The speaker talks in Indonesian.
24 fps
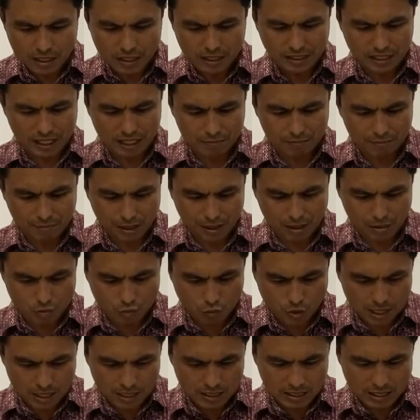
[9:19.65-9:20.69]
dan
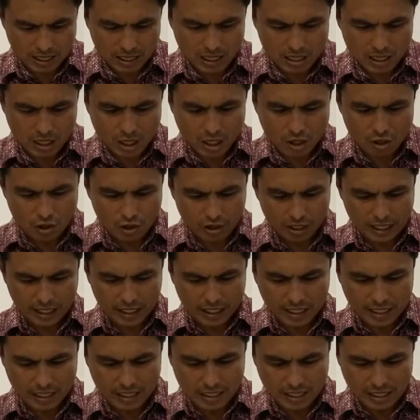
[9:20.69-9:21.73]
berkuasa oleh
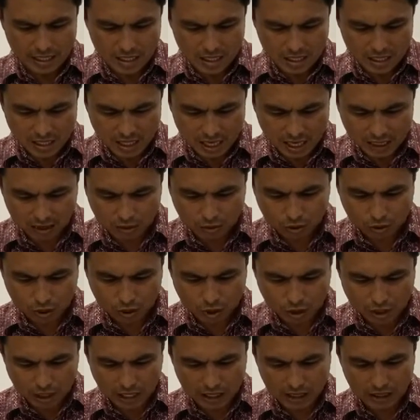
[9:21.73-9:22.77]
karena satu
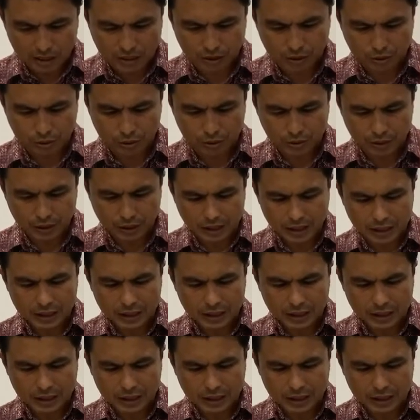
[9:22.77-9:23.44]
orang itu